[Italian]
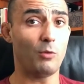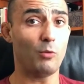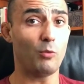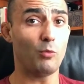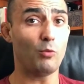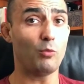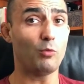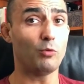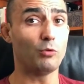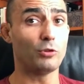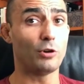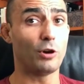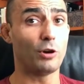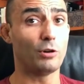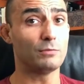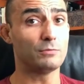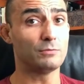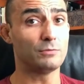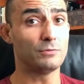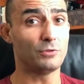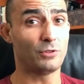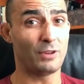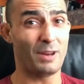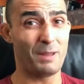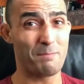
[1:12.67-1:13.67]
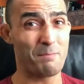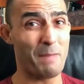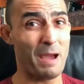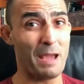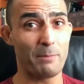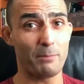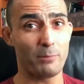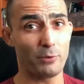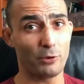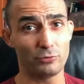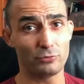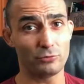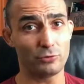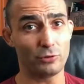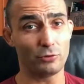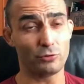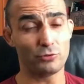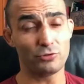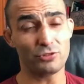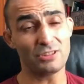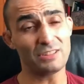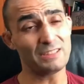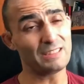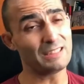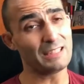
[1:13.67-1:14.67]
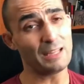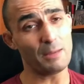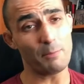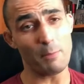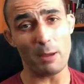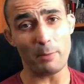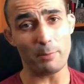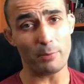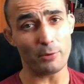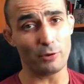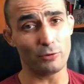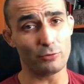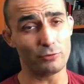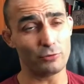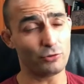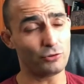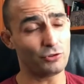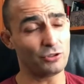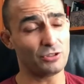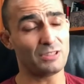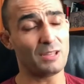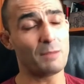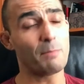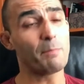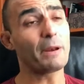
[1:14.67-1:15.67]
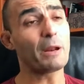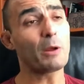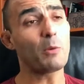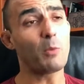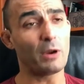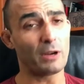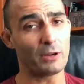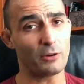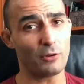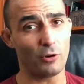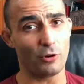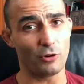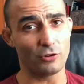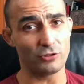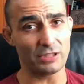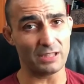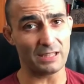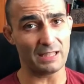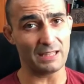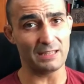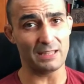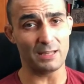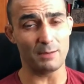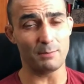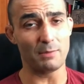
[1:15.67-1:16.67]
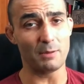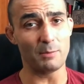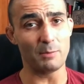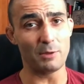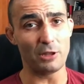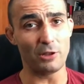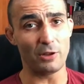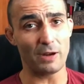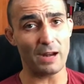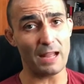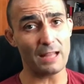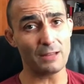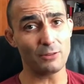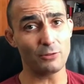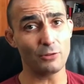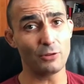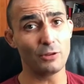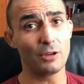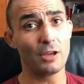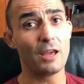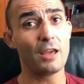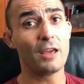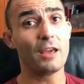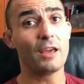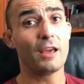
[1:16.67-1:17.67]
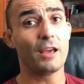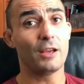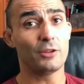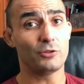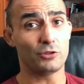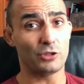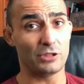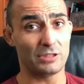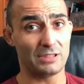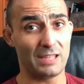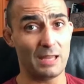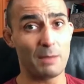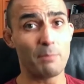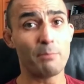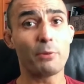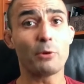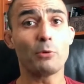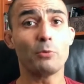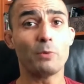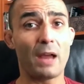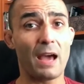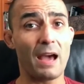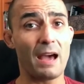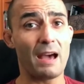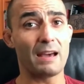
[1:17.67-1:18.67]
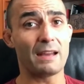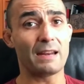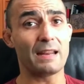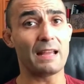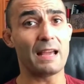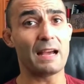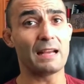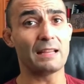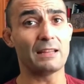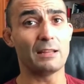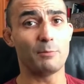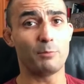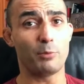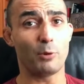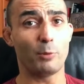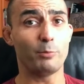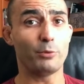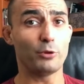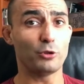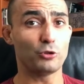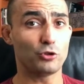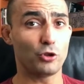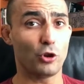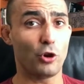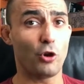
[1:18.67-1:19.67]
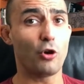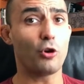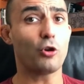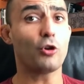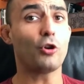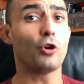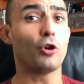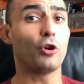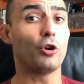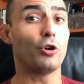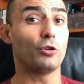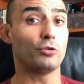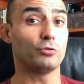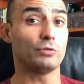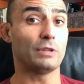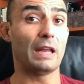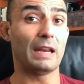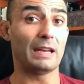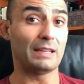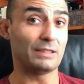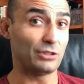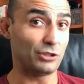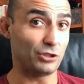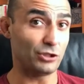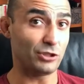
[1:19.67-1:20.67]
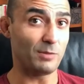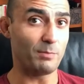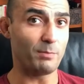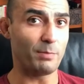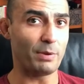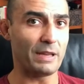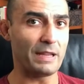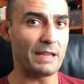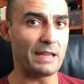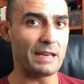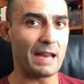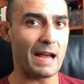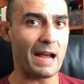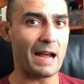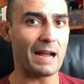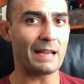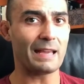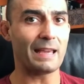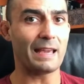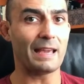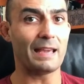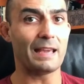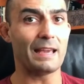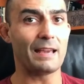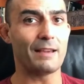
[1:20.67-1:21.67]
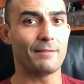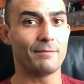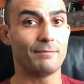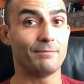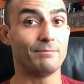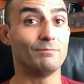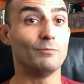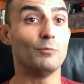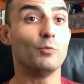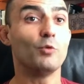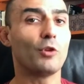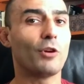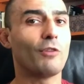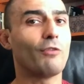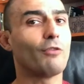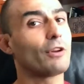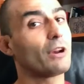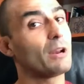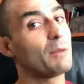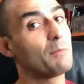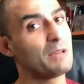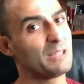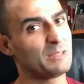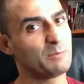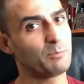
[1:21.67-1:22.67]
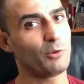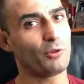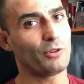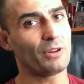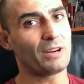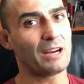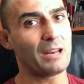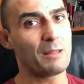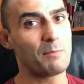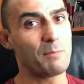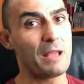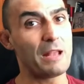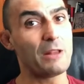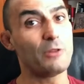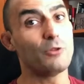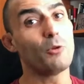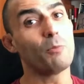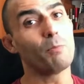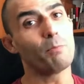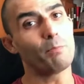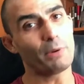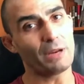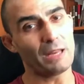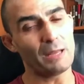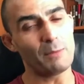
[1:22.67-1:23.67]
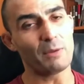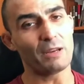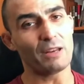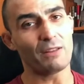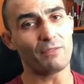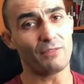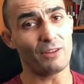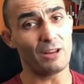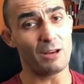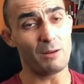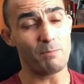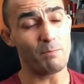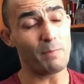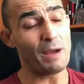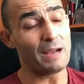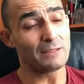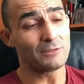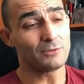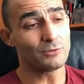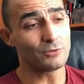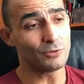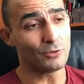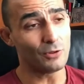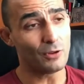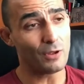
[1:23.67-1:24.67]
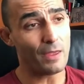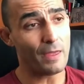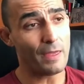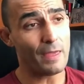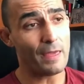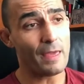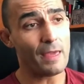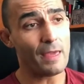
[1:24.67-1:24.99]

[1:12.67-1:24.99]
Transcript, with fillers: uno non è mai pronto, non si sente mai pronto, c'è sempre qualcosa che andrebbe migliorato, c'è sempre un'area del proprio gioco, della disciplina che uno vorrebbe esplorare meglio prima di fare il passo.